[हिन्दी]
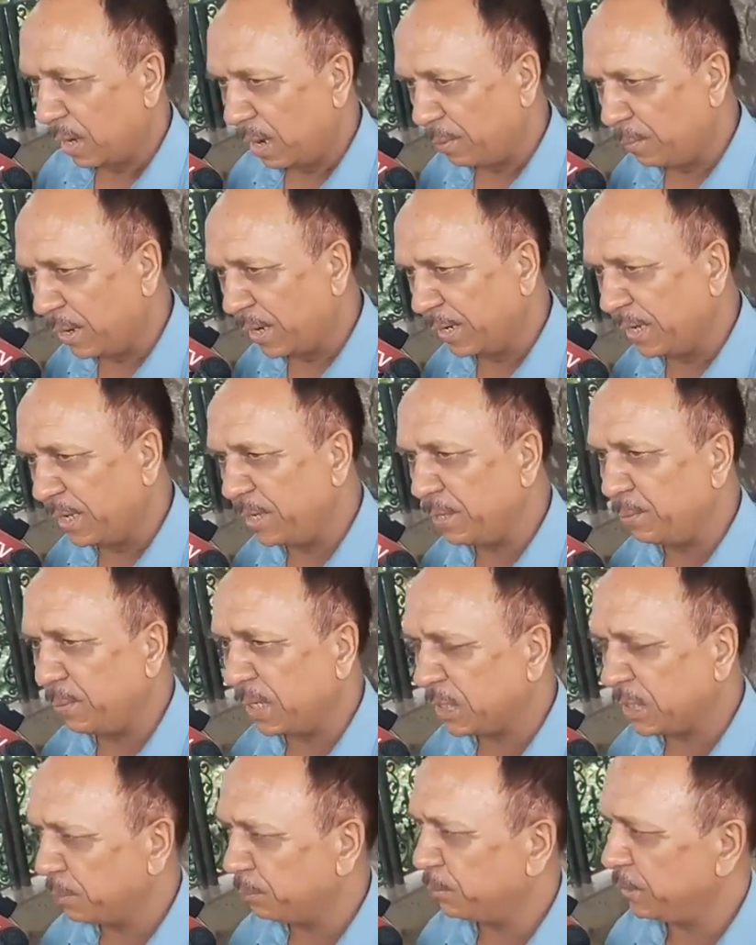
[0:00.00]
हमारे
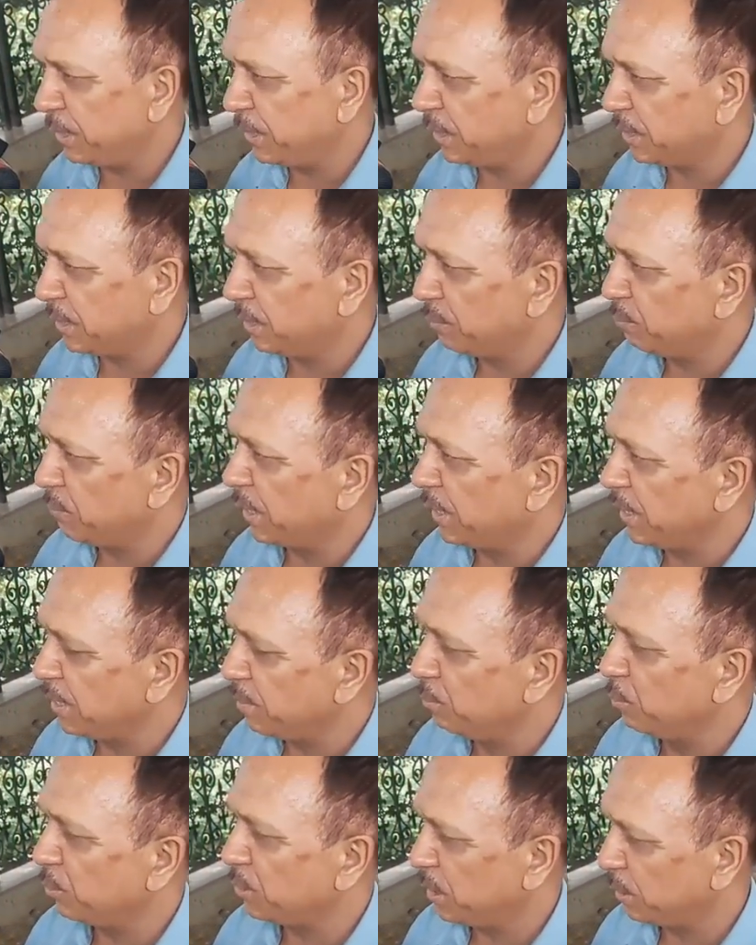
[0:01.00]
हिमाचल प्रदेश के
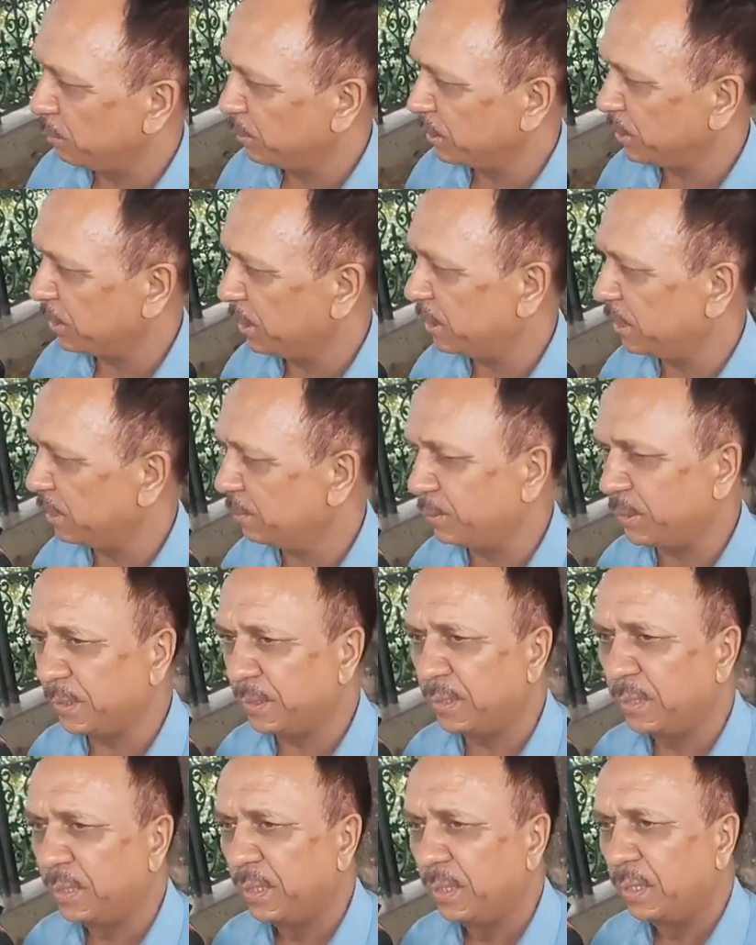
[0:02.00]
माननीय मुख्यमंत्री ने भी
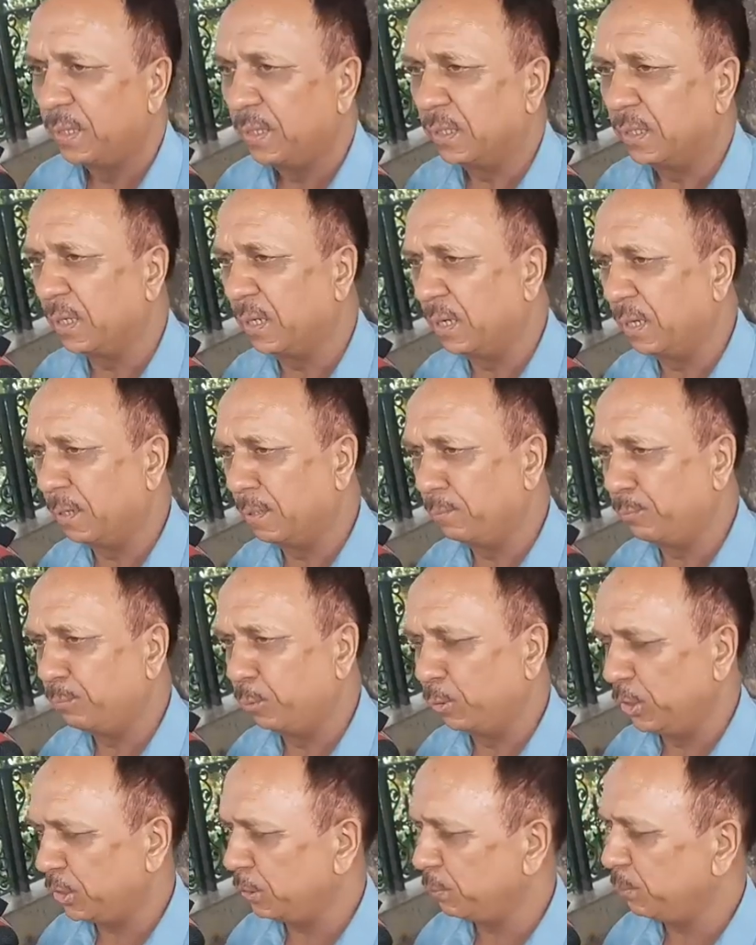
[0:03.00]

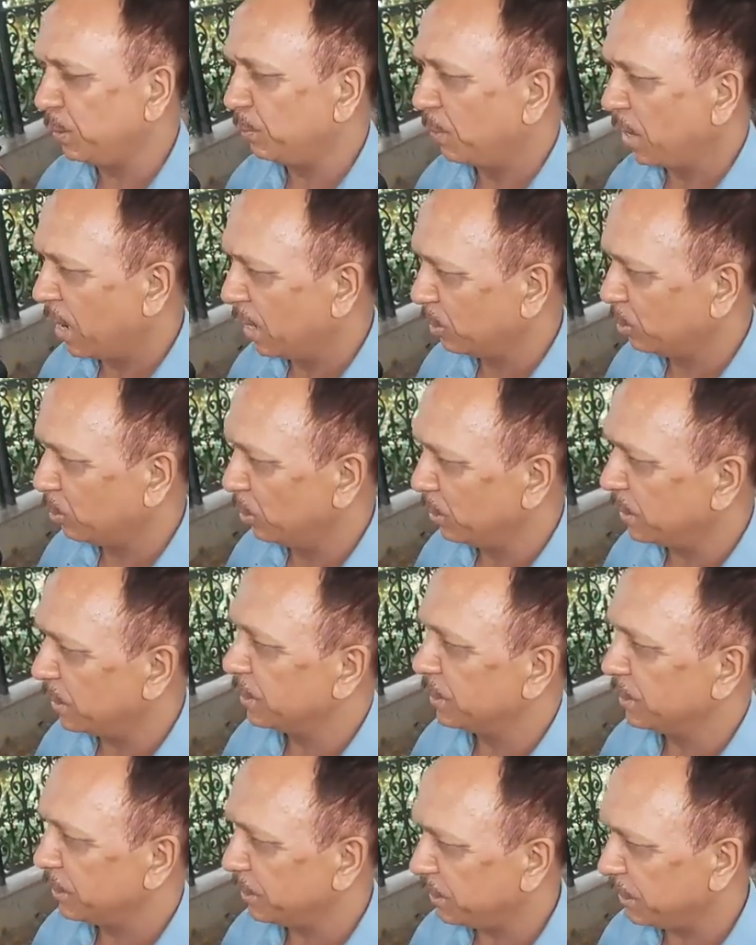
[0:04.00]
पुलिस विभाग को
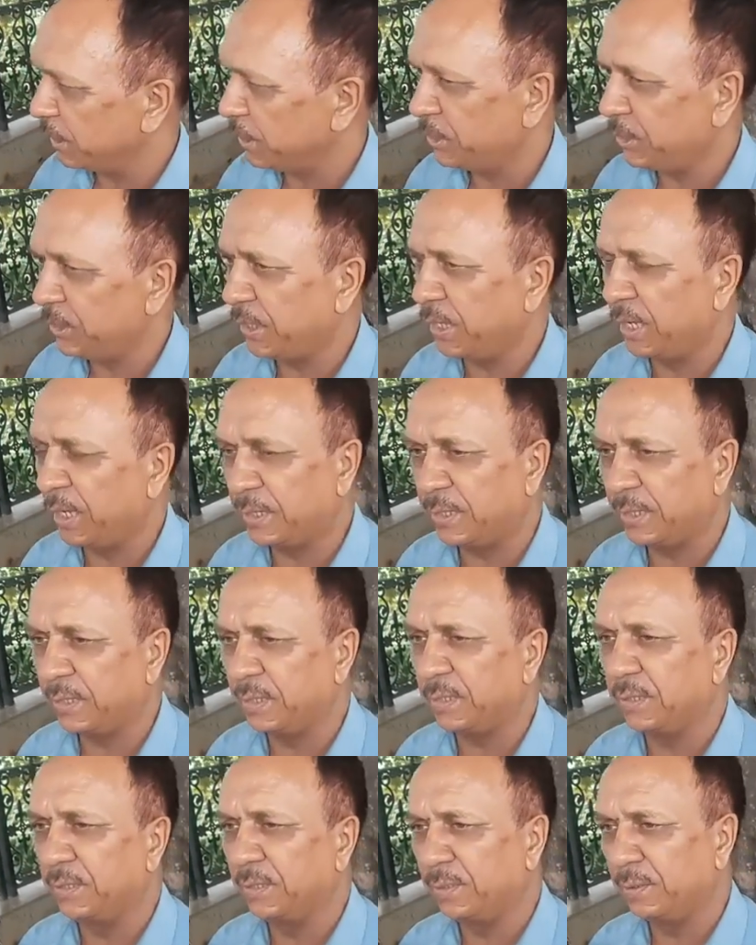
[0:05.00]
एक निर्देश दिया है
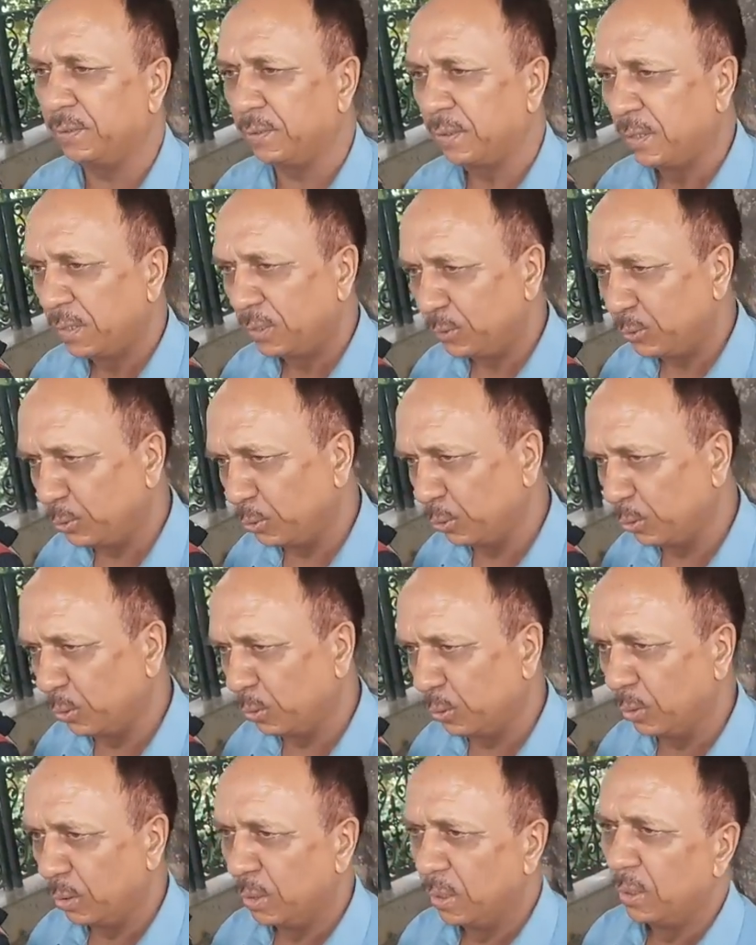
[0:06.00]
कि जो
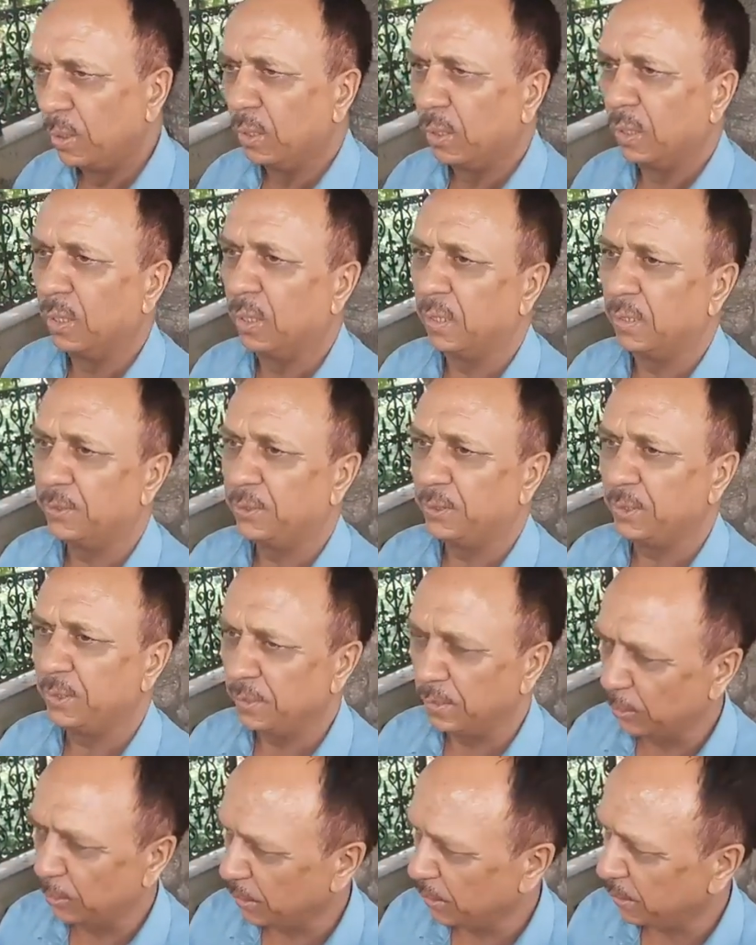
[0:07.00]

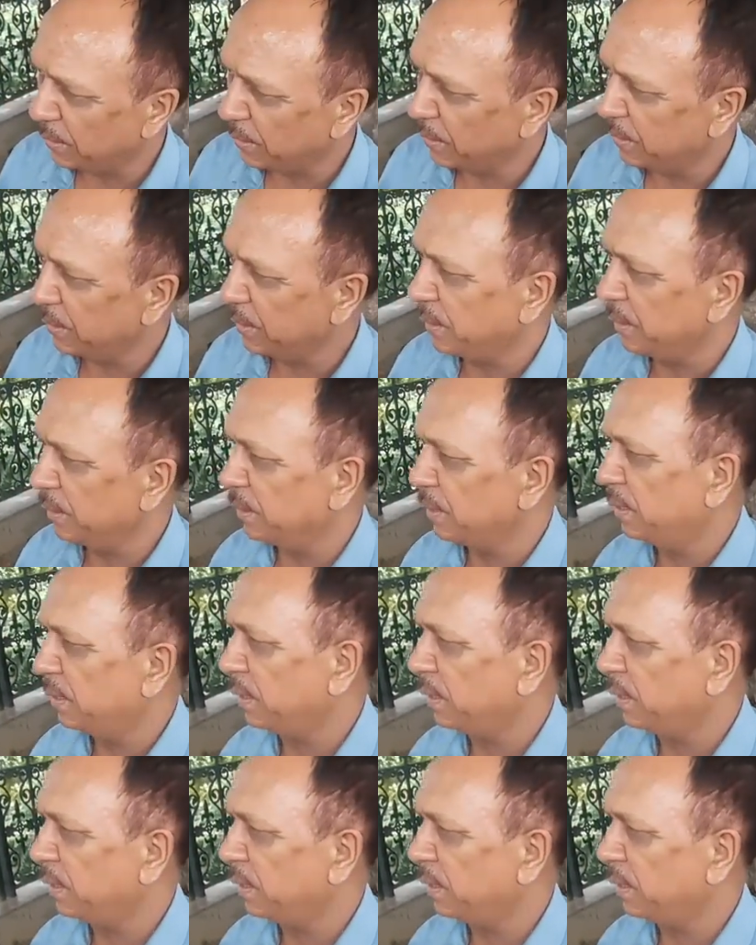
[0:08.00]
जिन्होंने ये